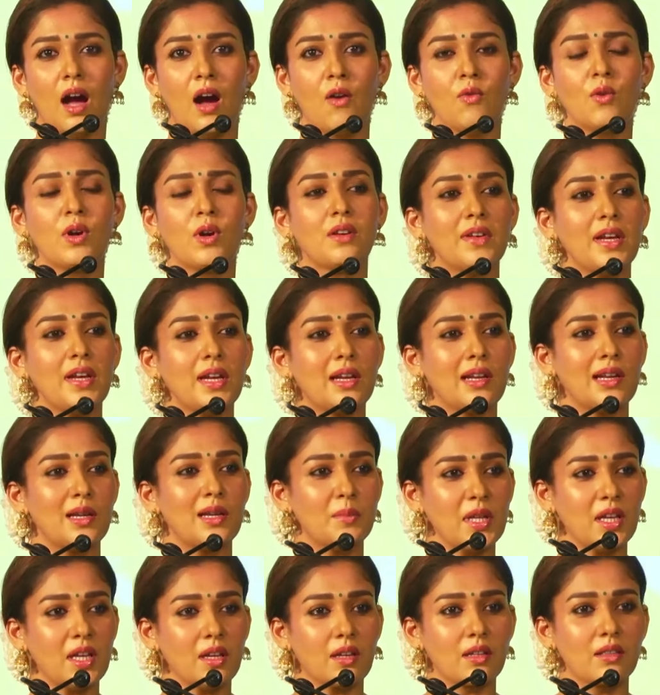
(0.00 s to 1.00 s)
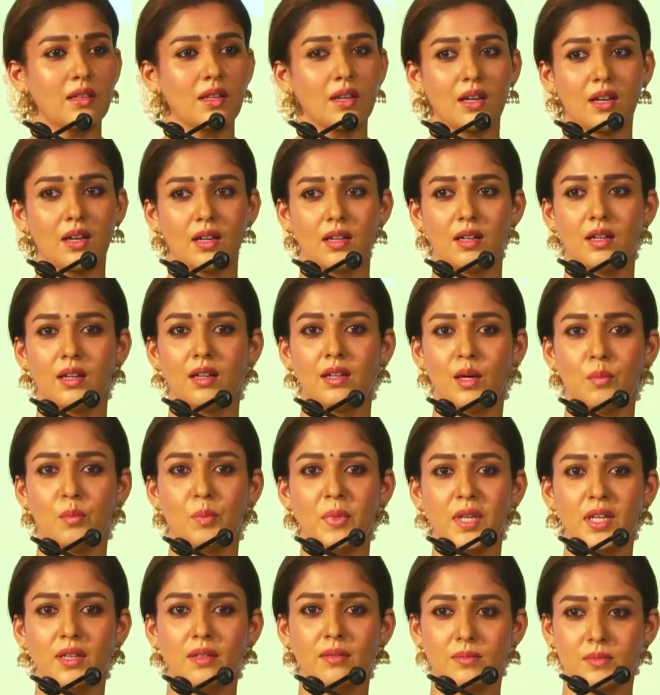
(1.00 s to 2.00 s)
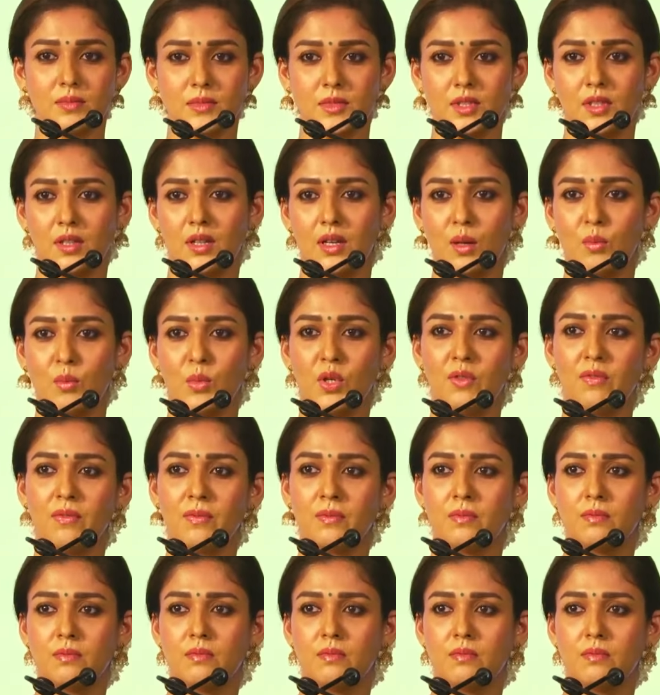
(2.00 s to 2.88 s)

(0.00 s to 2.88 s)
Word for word: அவங்க வீட்டில் எப்படி இருந்திருக்கு எப்படி நம்ம